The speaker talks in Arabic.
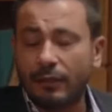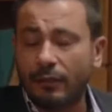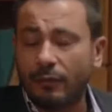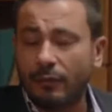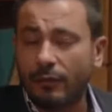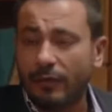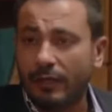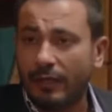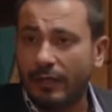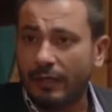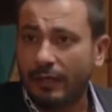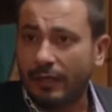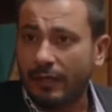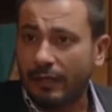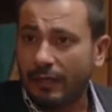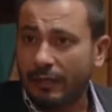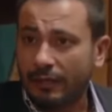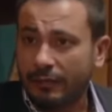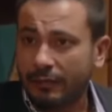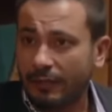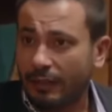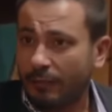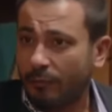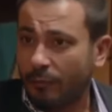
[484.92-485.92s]
هو اللي
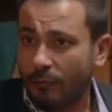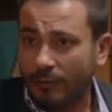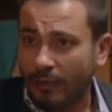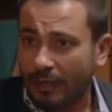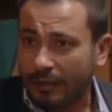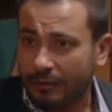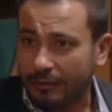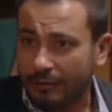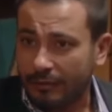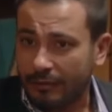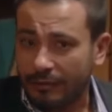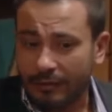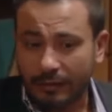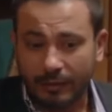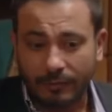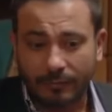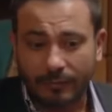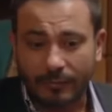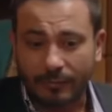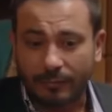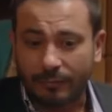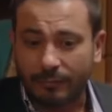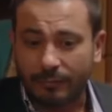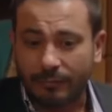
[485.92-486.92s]
أنا طالبه من حضرتك
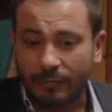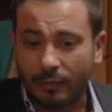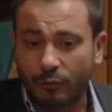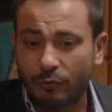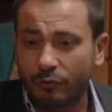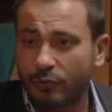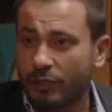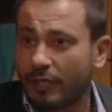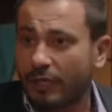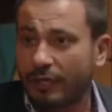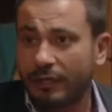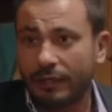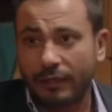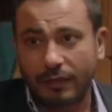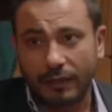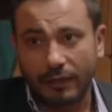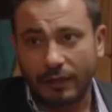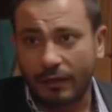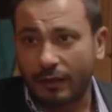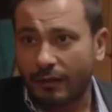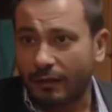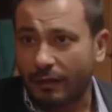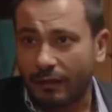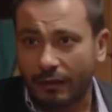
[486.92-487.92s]
ملوش أي
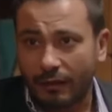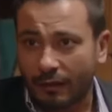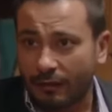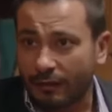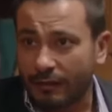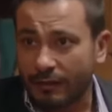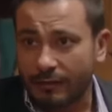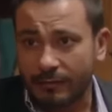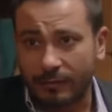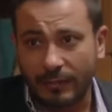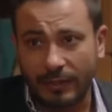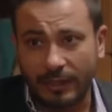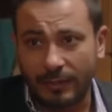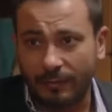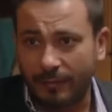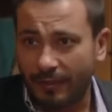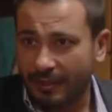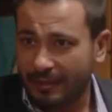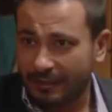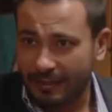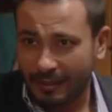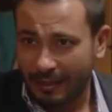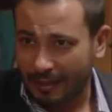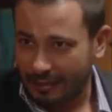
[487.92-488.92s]
علاقة خالص باللي
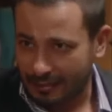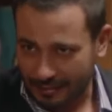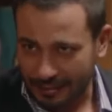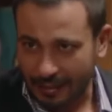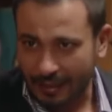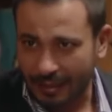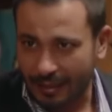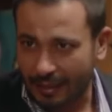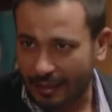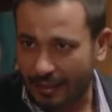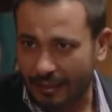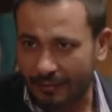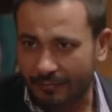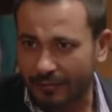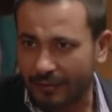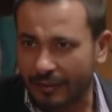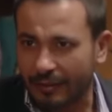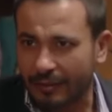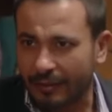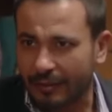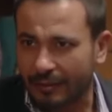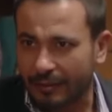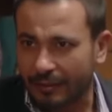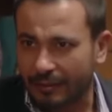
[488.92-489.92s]
بيحصل على الساحة على
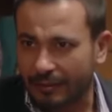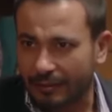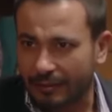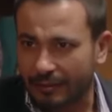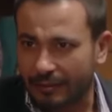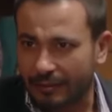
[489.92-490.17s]
فكرة.